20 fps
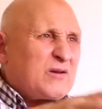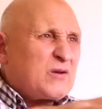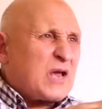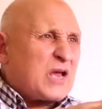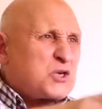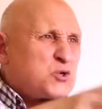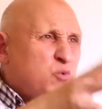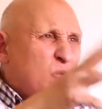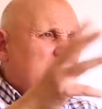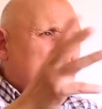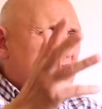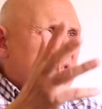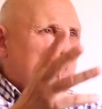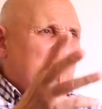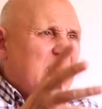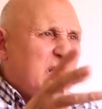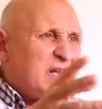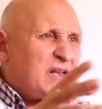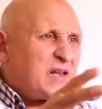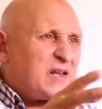اشواك
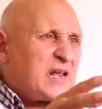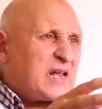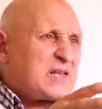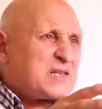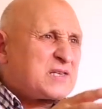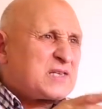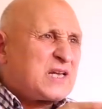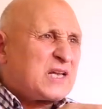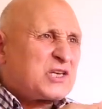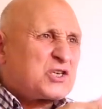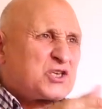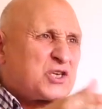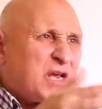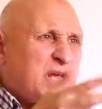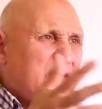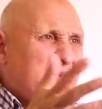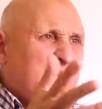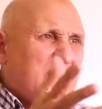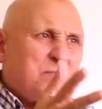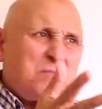آه، اسلاك
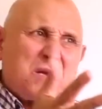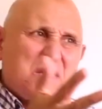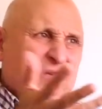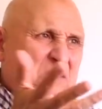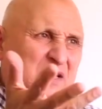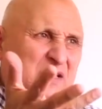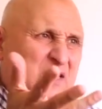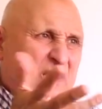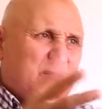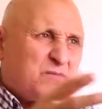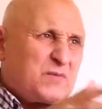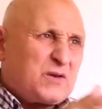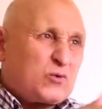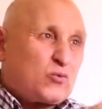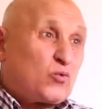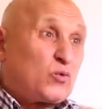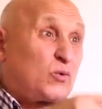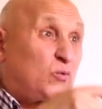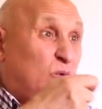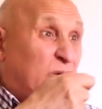شائكه باش غادي
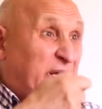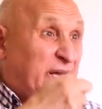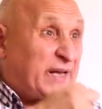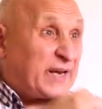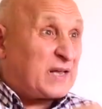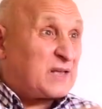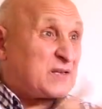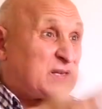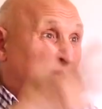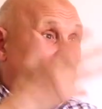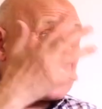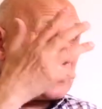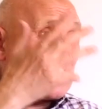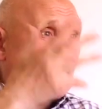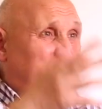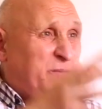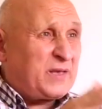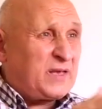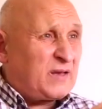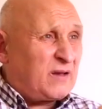تسميتو والحراسه
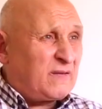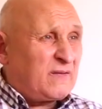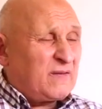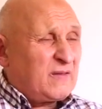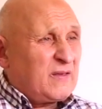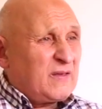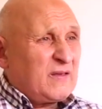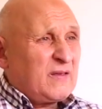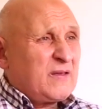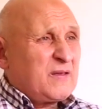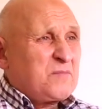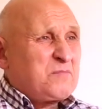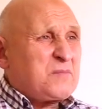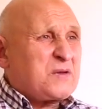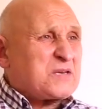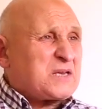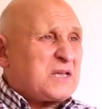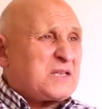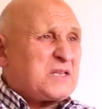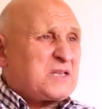يوميه
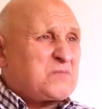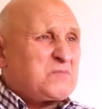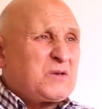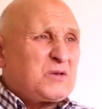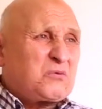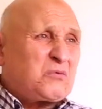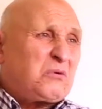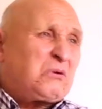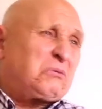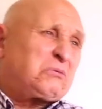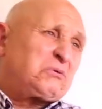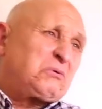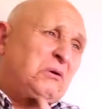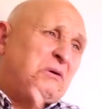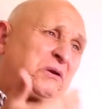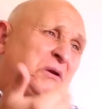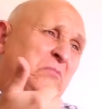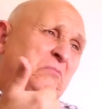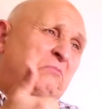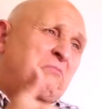باش غادي تسميتو
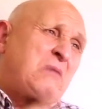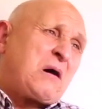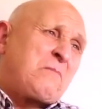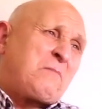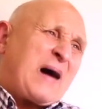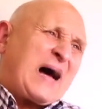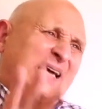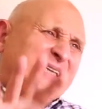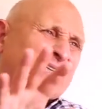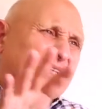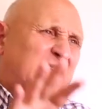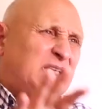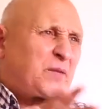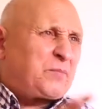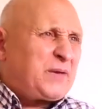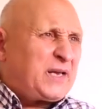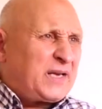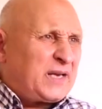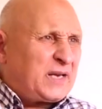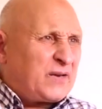حنا
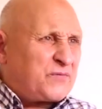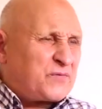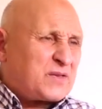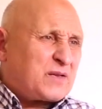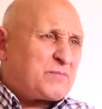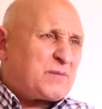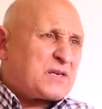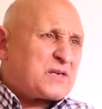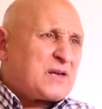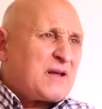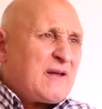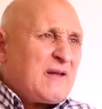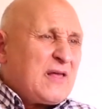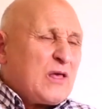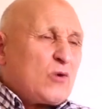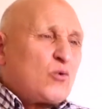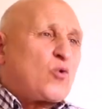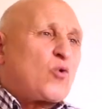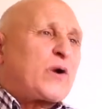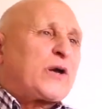محطمين نفس باش
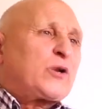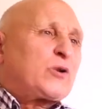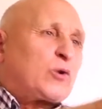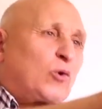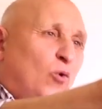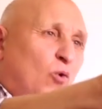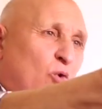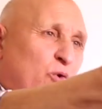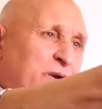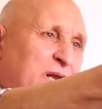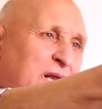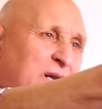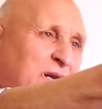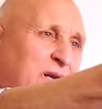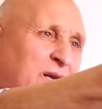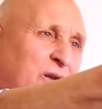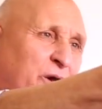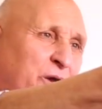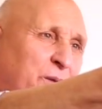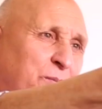كون كانوا تلقونا
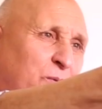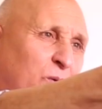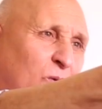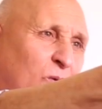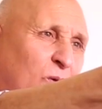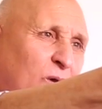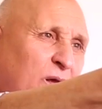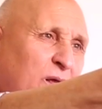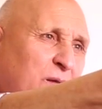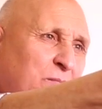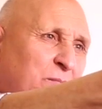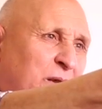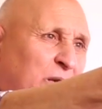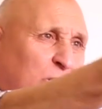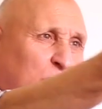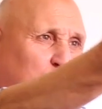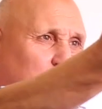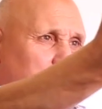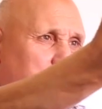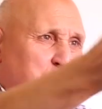نهربوا ما
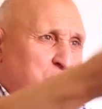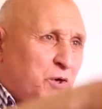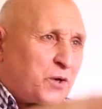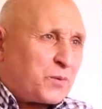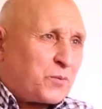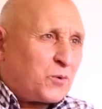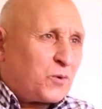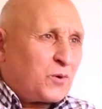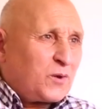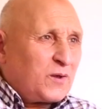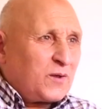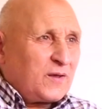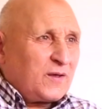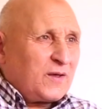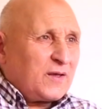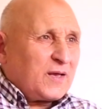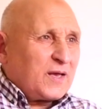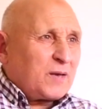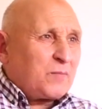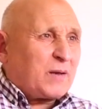نقدروش نهربوا
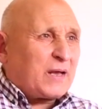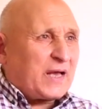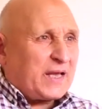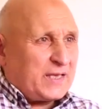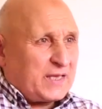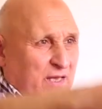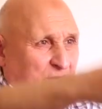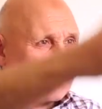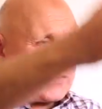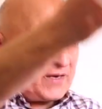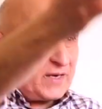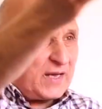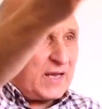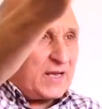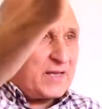مخير فينا